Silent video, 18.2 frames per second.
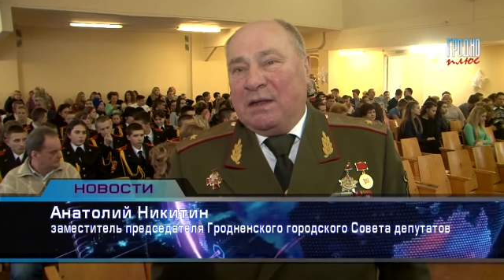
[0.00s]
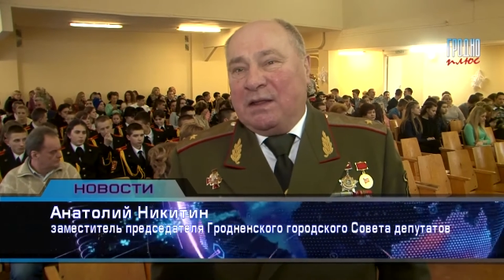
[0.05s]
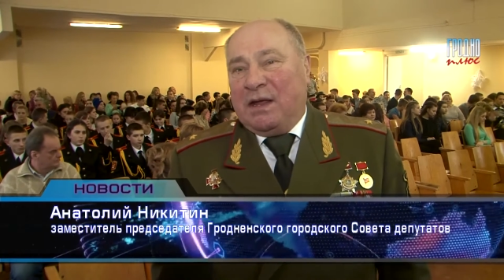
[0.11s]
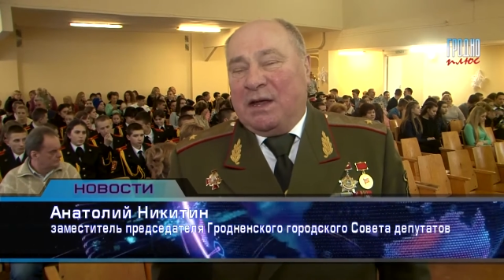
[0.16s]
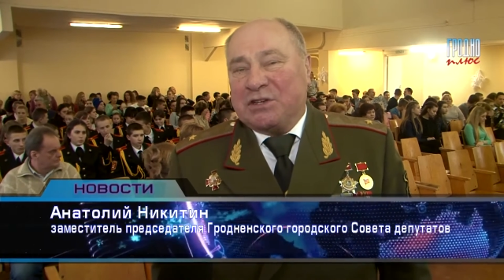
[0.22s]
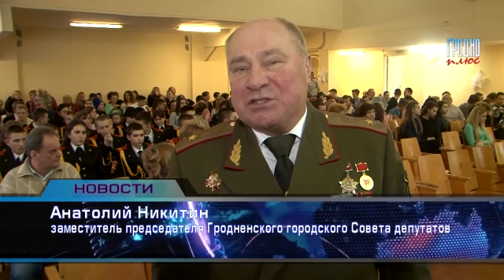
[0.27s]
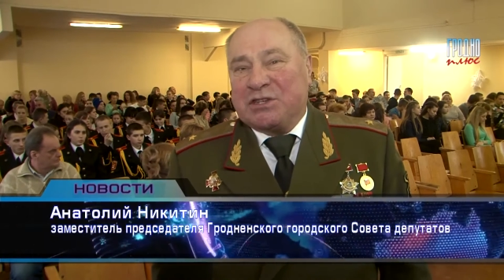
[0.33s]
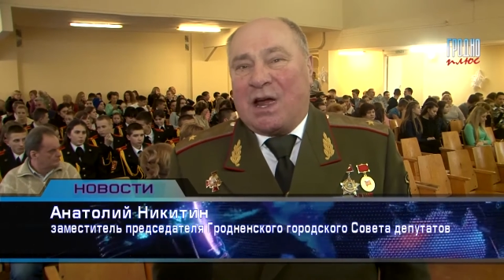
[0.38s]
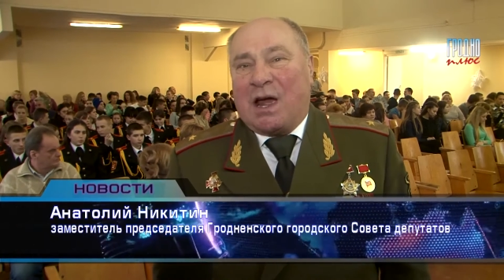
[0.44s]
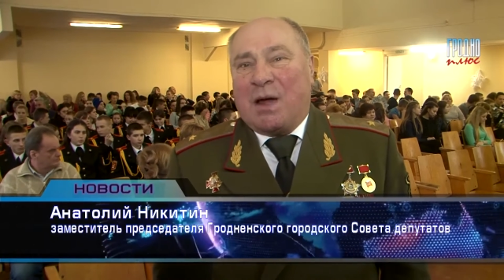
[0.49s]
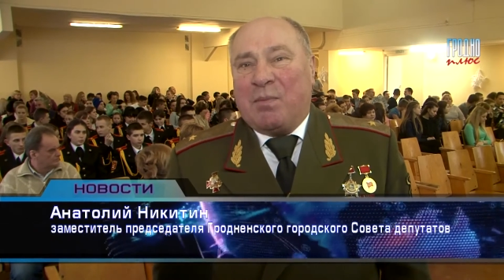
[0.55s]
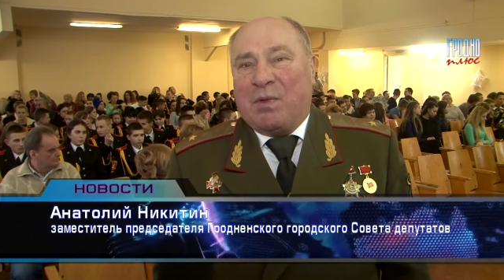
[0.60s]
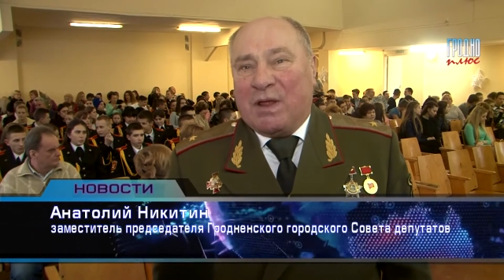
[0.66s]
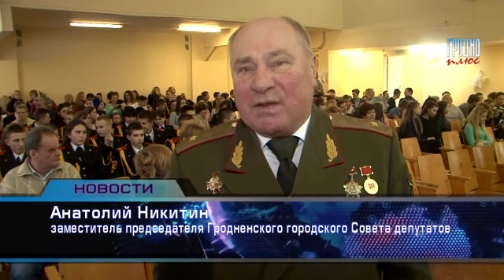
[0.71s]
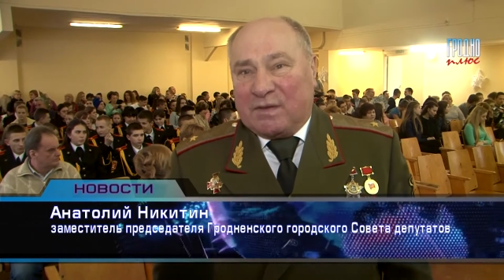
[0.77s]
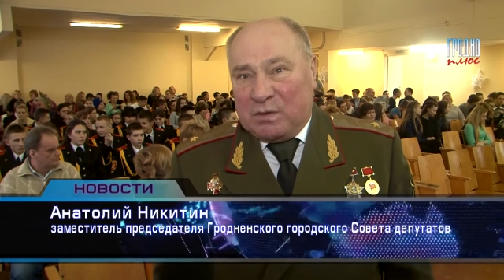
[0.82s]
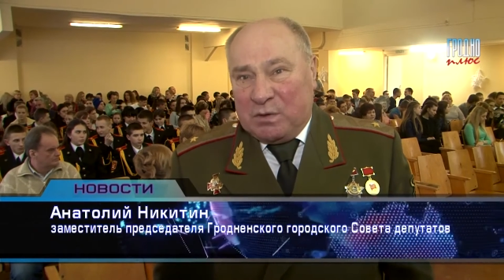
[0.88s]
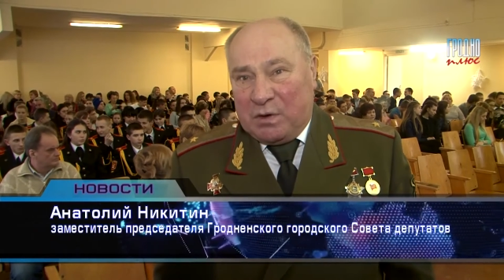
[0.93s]
наше
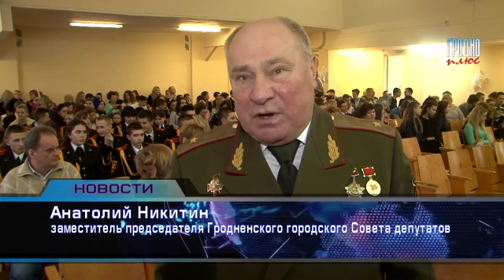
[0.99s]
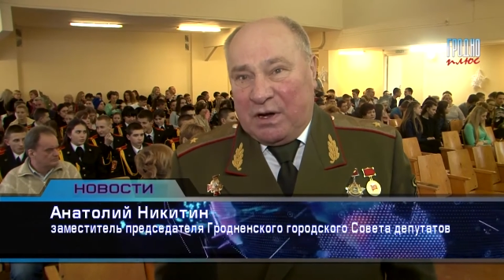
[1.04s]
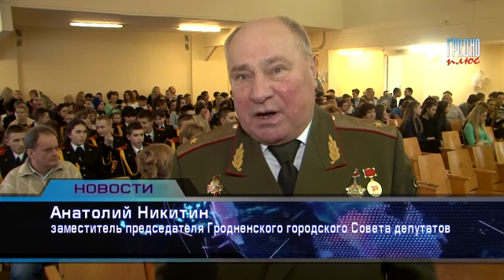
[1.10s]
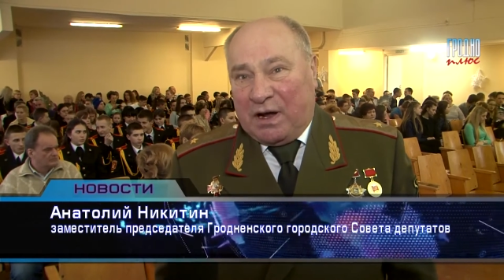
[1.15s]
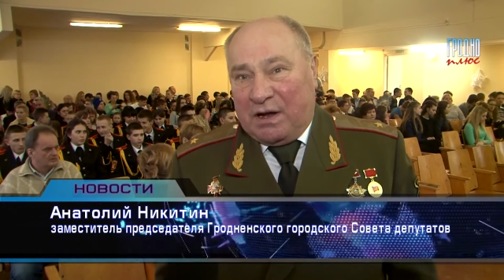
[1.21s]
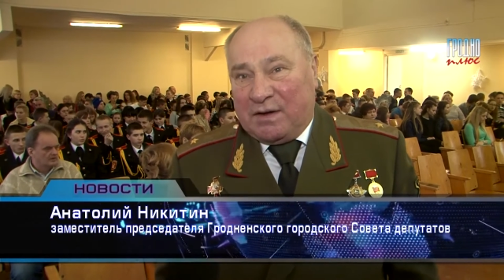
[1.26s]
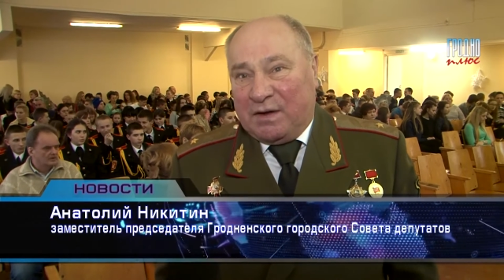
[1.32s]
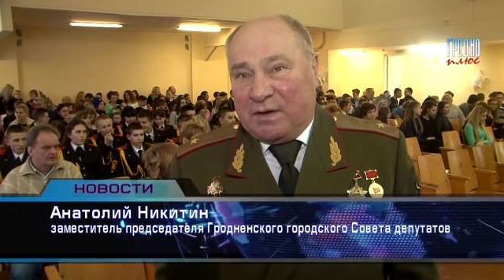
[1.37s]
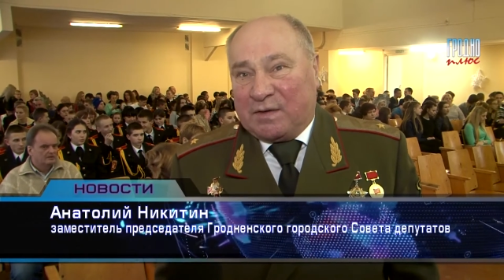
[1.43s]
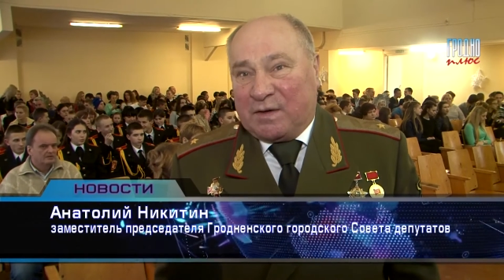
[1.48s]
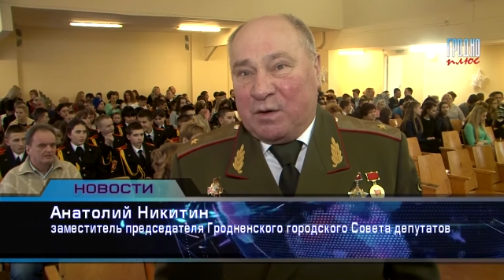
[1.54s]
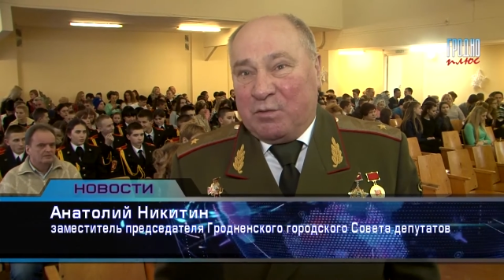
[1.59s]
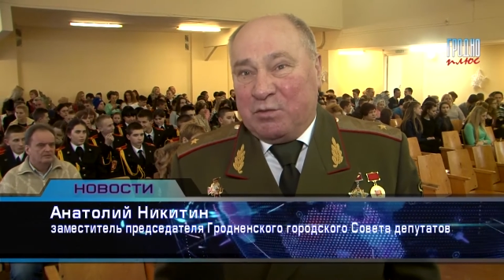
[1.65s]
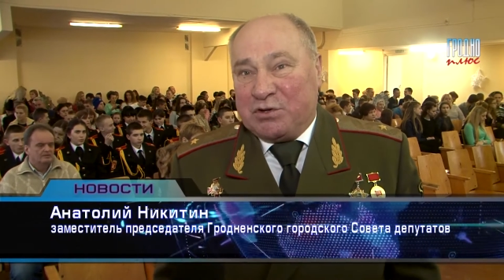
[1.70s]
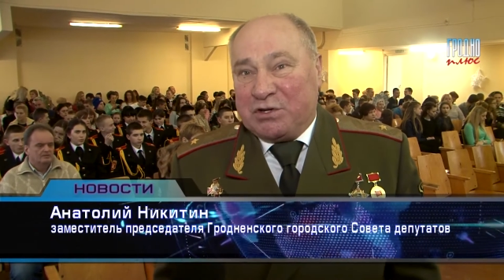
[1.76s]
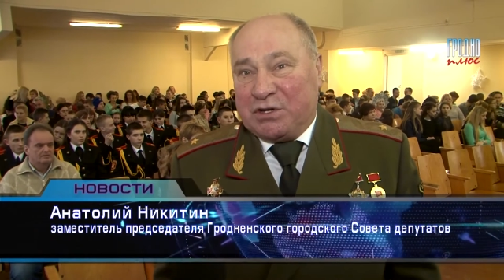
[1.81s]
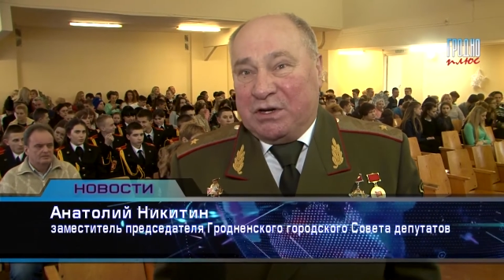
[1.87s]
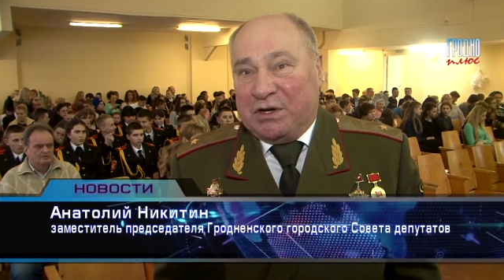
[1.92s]
областное
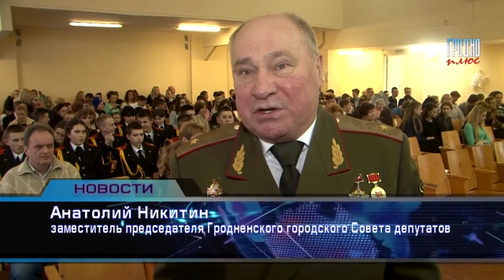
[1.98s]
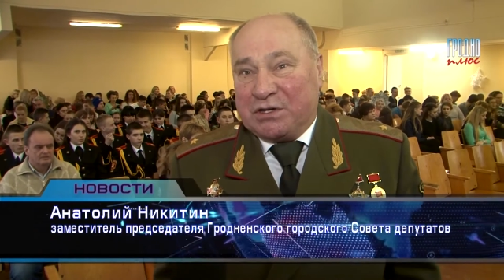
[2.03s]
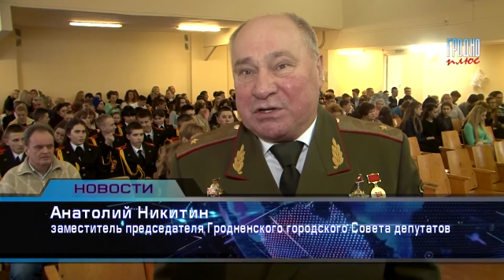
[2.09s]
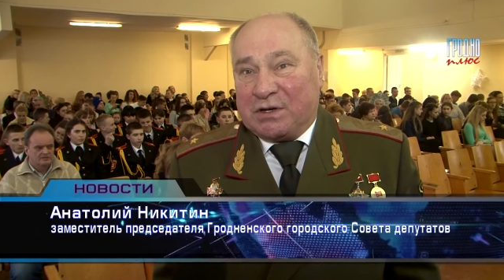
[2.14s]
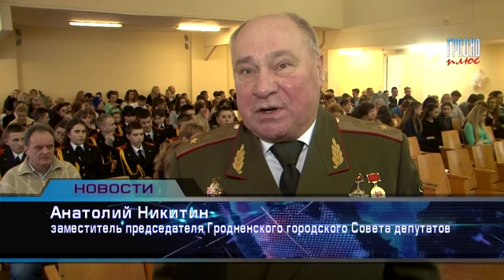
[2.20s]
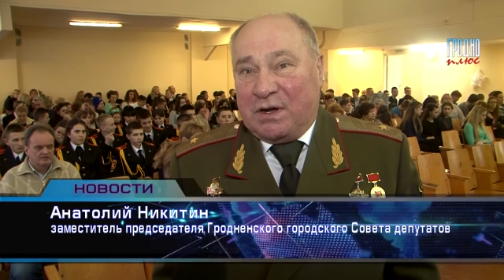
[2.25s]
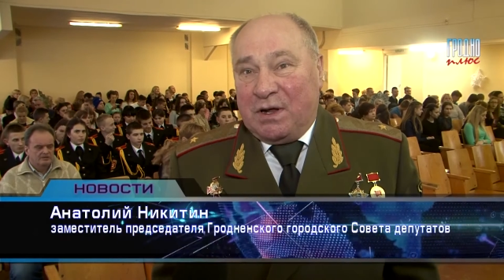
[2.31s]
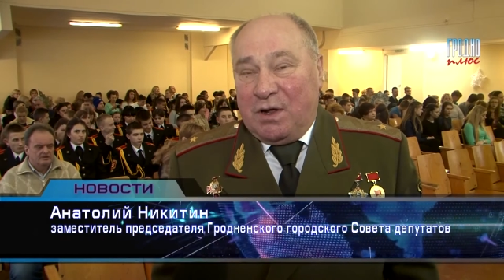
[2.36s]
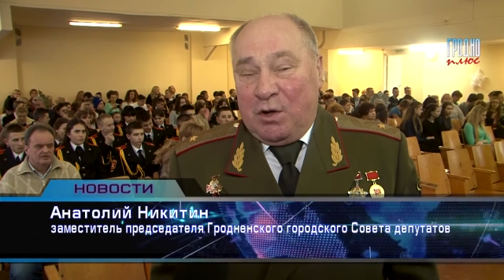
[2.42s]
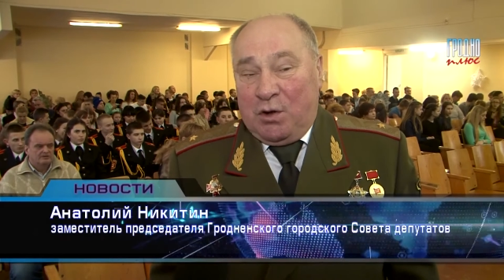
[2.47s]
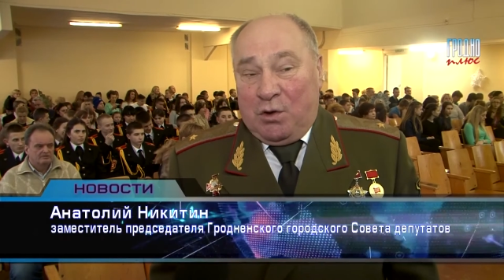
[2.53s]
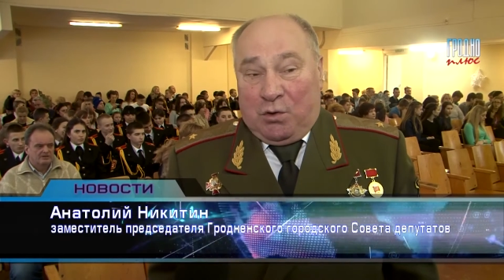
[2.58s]
кадетское училище –